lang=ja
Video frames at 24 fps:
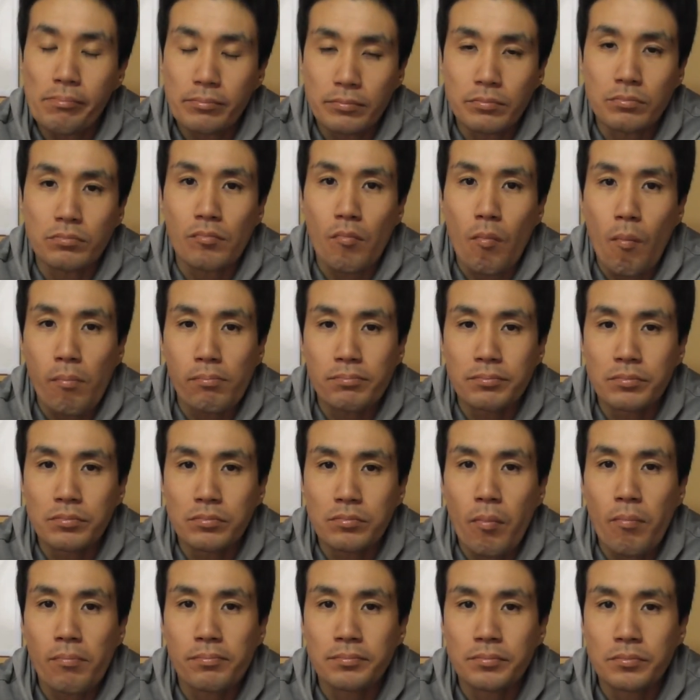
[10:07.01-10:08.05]
うん
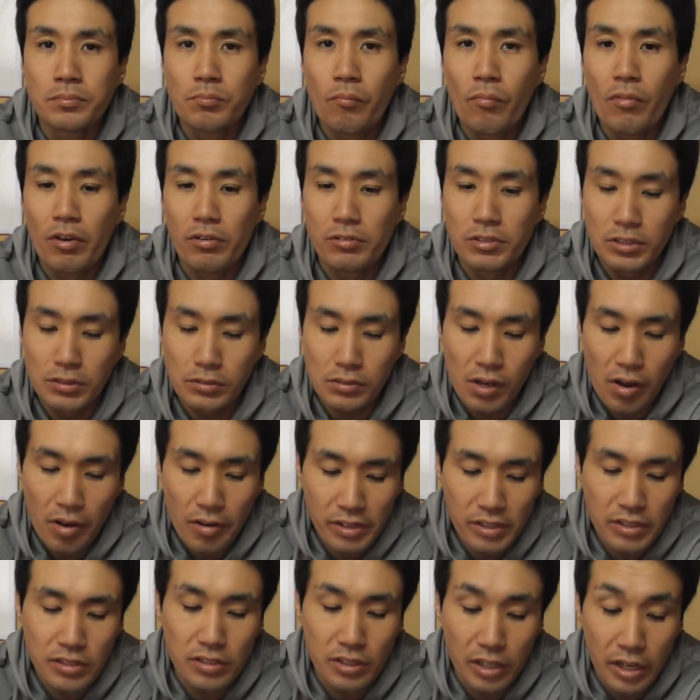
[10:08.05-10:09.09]
これは
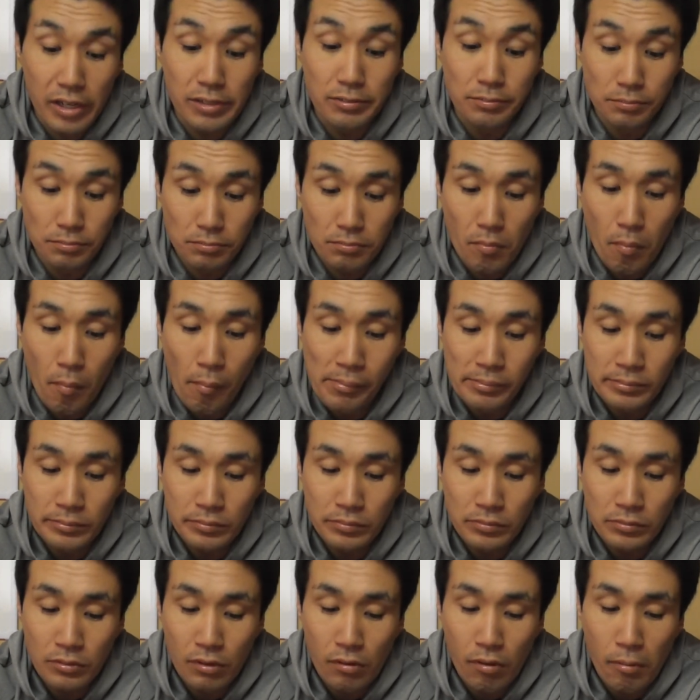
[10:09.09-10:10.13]
いいね
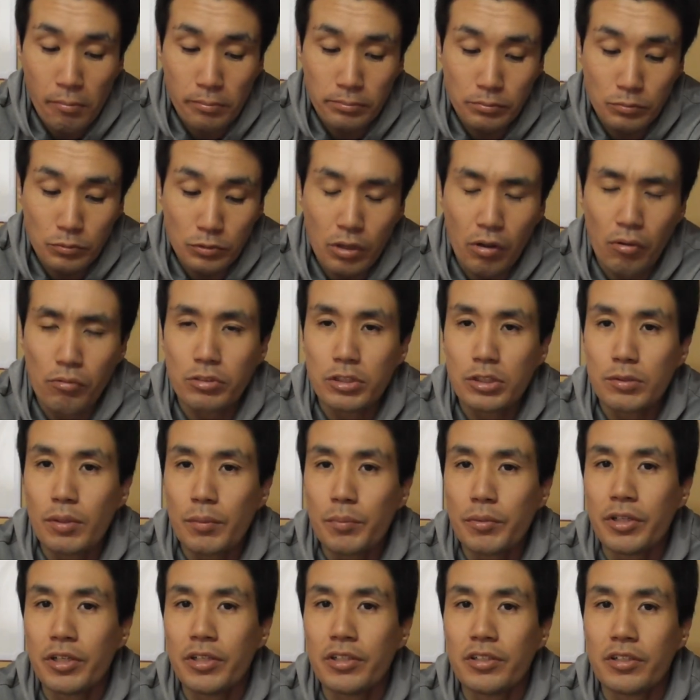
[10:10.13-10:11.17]
おつ
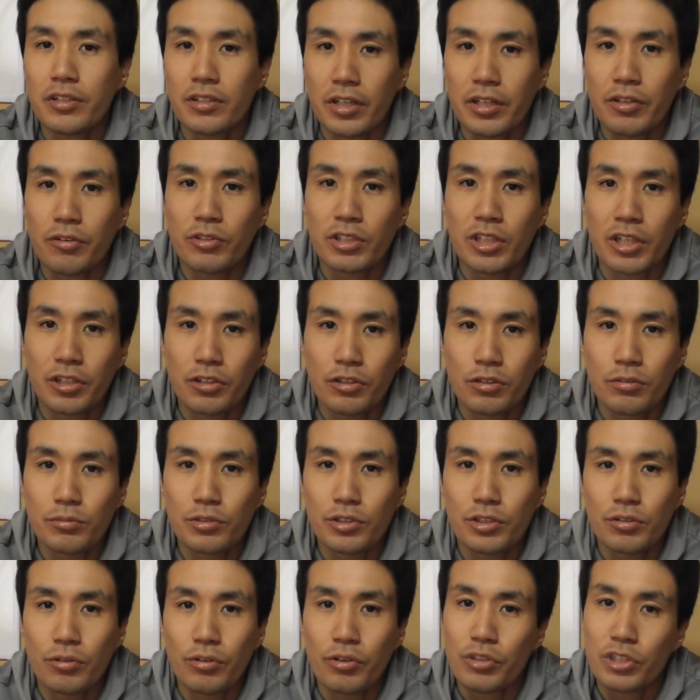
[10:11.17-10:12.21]
まみにいいんじゃないお酒飲む
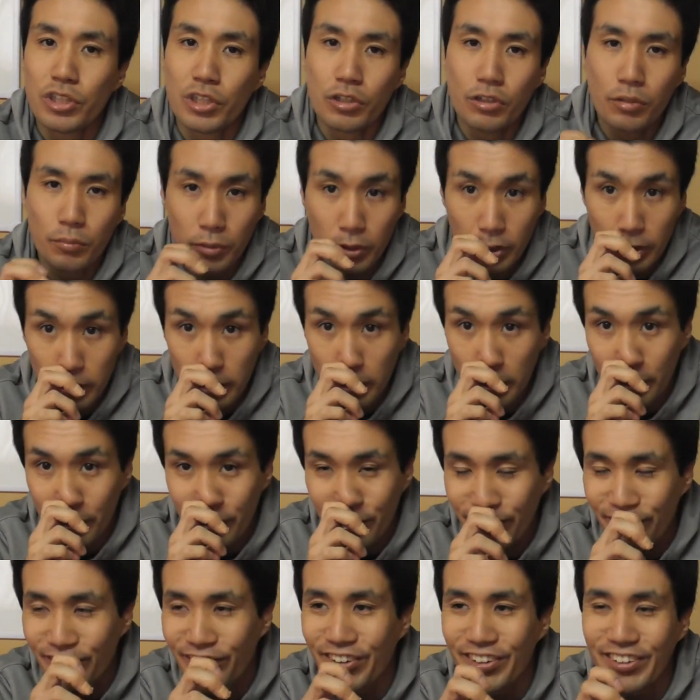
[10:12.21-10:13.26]
人俺お酒飲まないんだけ
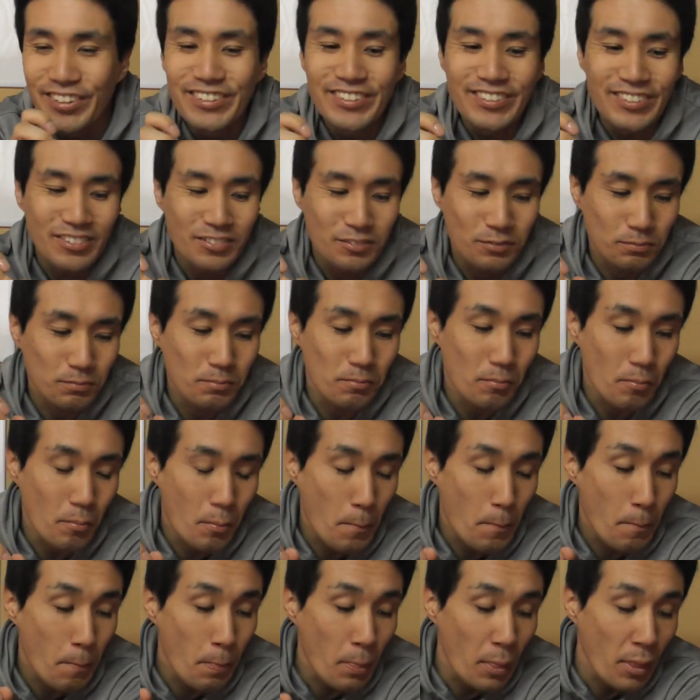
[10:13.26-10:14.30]
どうん
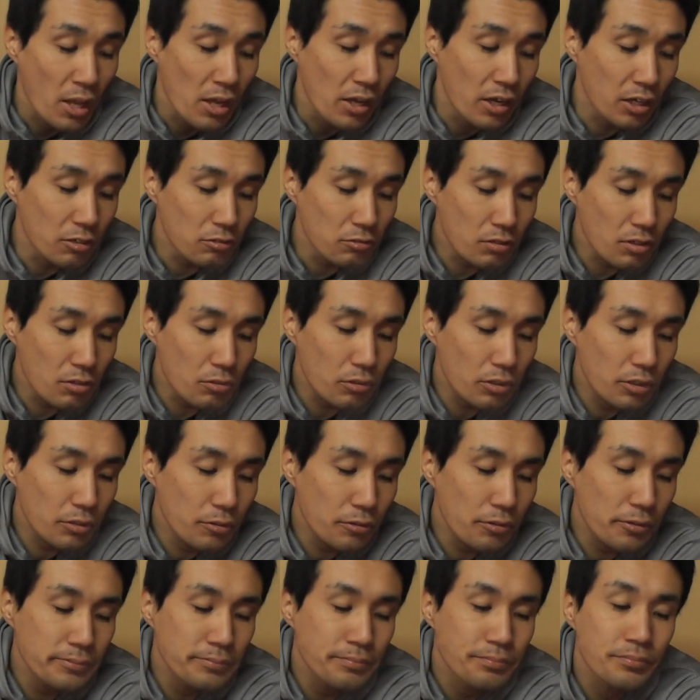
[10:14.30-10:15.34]
あとはこれ
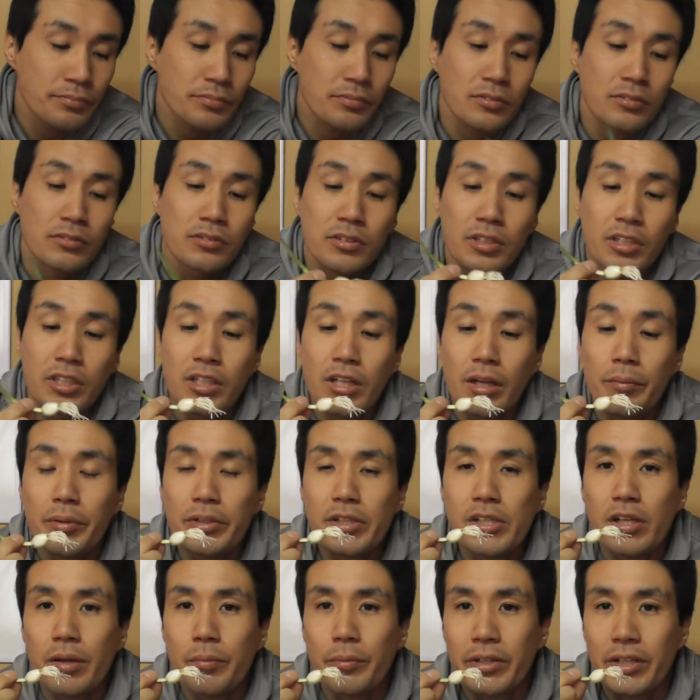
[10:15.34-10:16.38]
を炒め
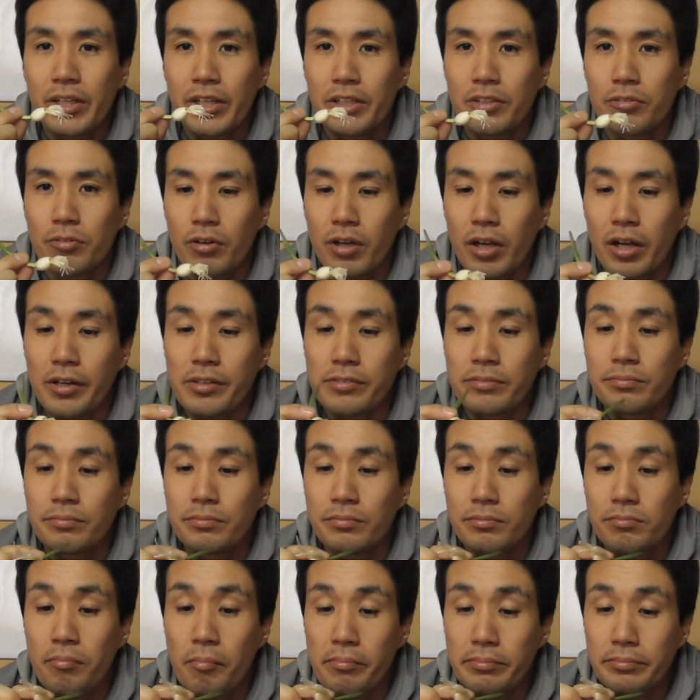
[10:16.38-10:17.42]
て食べたりとか
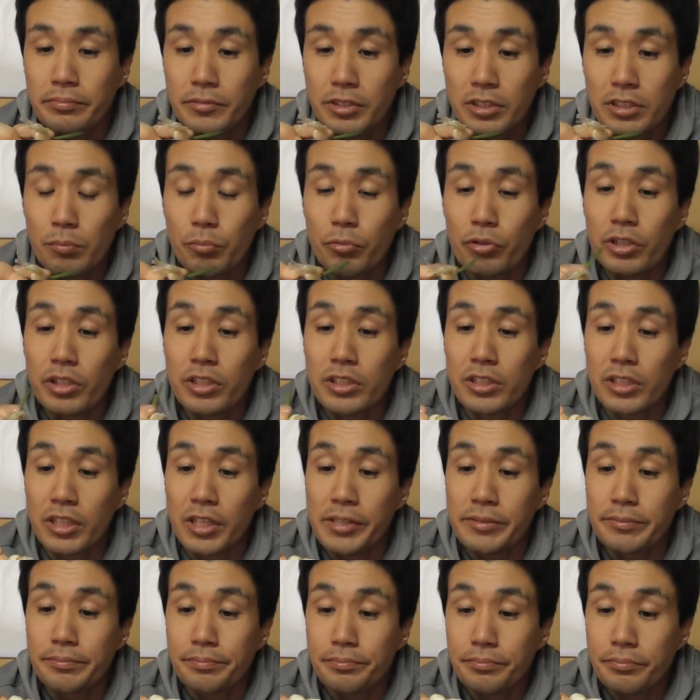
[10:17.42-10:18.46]
してもいい
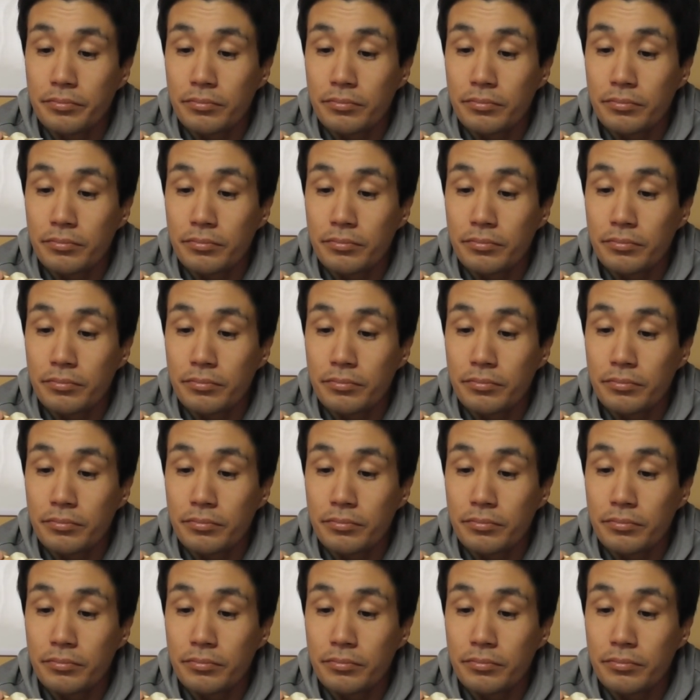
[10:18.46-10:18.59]
し、